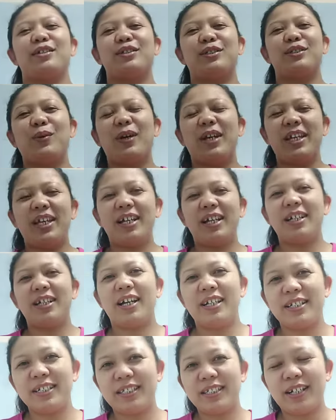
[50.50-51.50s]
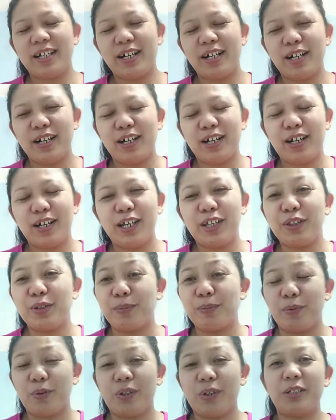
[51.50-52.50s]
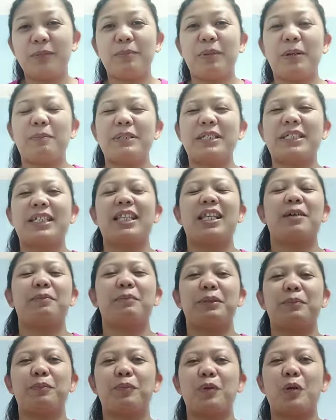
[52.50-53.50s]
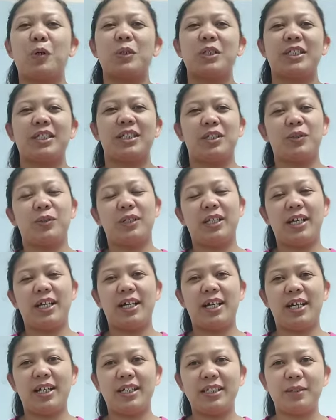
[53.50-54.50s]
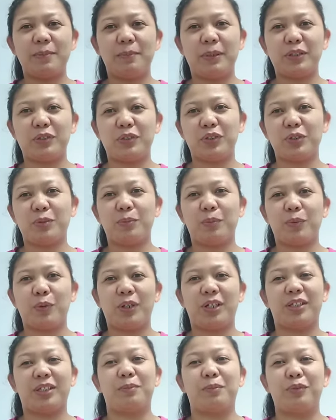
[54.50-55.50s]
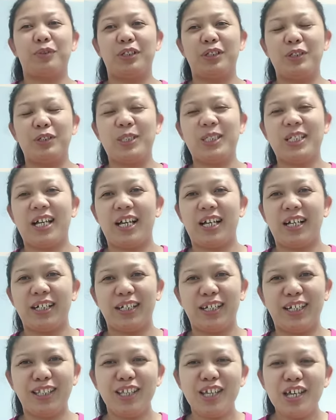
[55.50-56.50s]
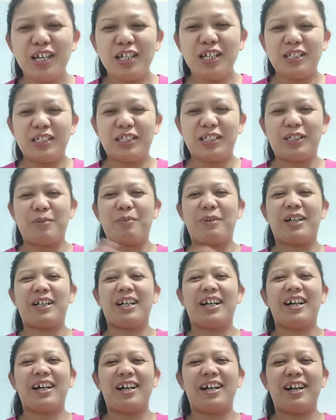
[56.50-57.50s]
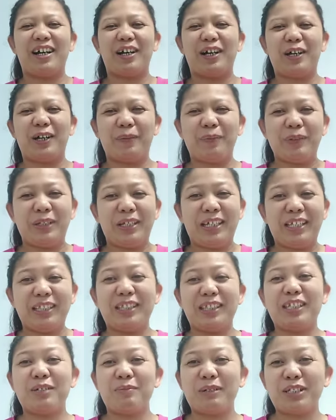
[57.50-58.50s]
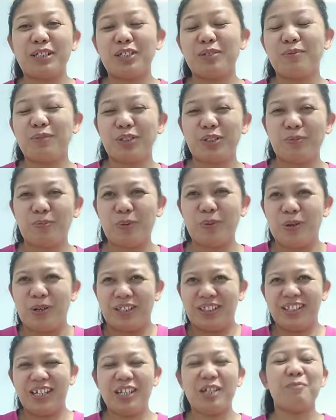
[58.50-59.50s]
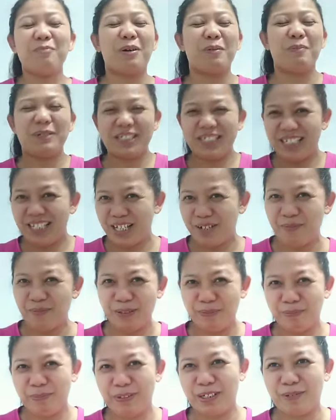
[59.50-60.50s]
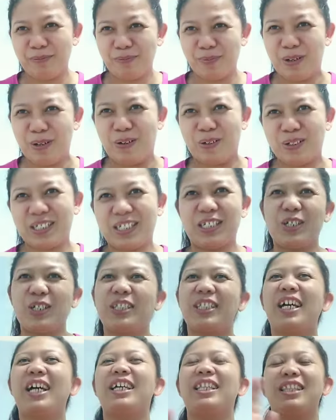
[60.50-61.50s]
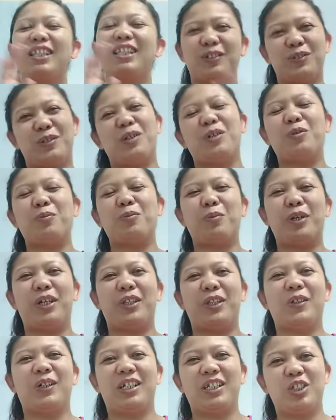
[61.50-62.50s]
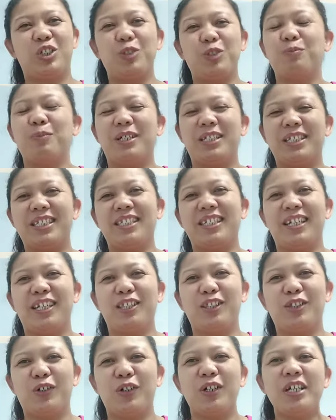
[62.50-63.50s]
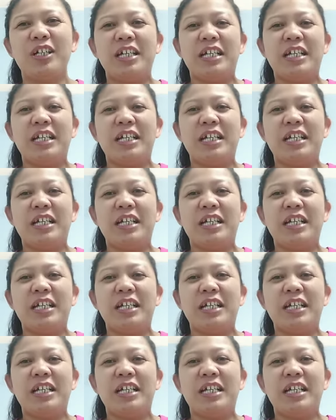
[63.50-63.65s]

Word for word: So kaya guys, uh, ito po, nagpapasalamat po ako sa inyo lahat sa pagsusuporta po ninyo sa akin. Sa mga hindi naman sumusuporta, nagpapasalamat pa rin po ako sa inyo dahil nakuha ko po itong achievements na ito.